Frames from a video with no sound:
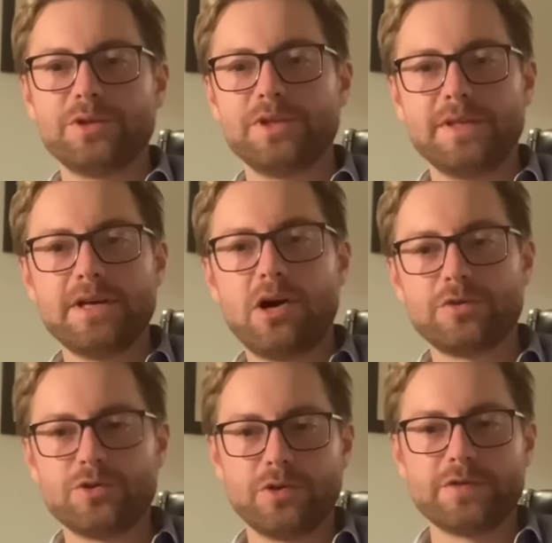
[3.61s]
hier auf
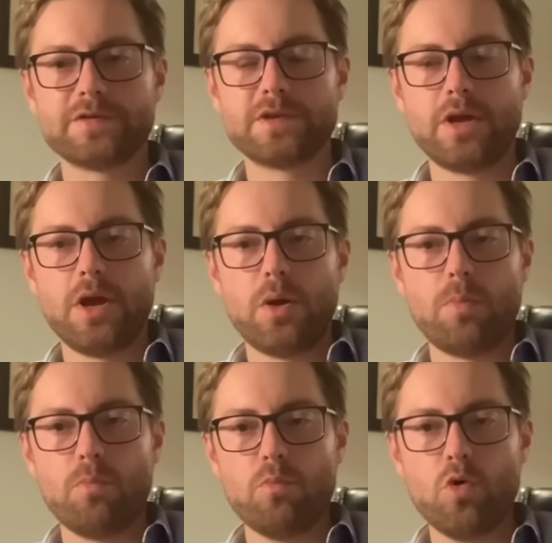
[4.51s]
Johns
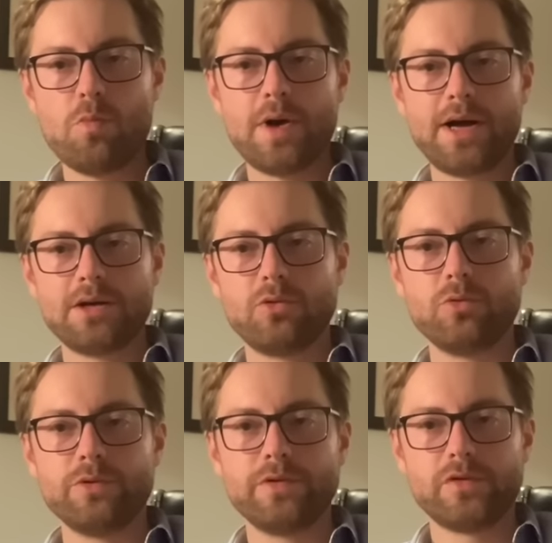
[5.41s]
MOBA
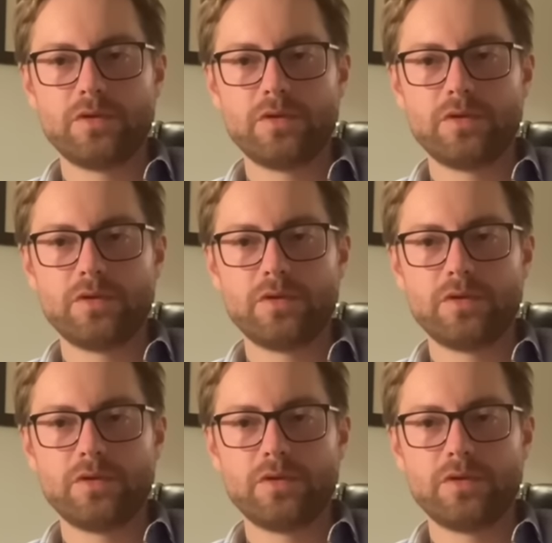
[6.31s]
und